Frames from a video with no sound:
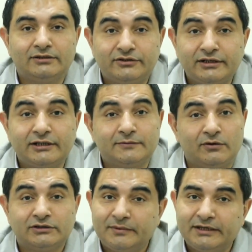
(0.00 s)
स्ट्रिक्ट
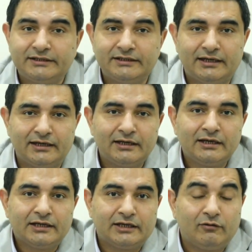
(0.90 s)
रिस्पॉन्सिबिलिटी है
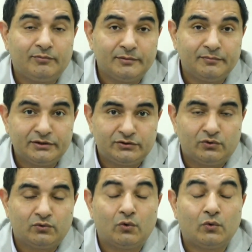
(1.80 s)
कि वो अपने
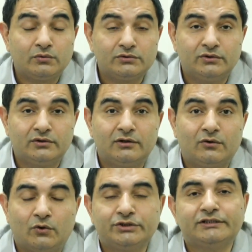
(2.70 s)
बच्चों को जो है
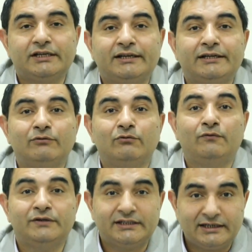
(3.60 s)
कोशिश करें कि वो
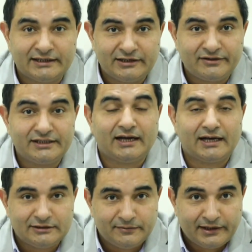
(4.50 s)
फ़िज़िकल एक्टिविटी का
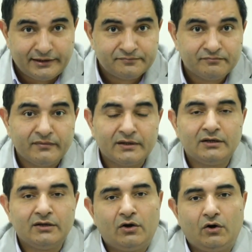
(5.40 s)
आदि बनाएं
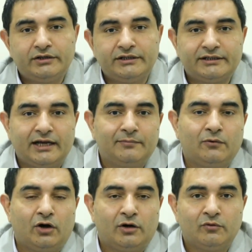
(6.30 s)
और ये टैब
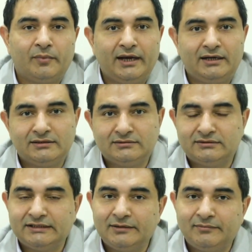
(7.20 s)
और मोबाइल
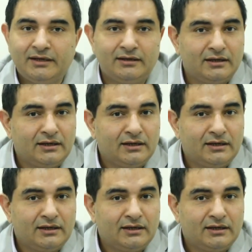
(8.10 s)
दिन में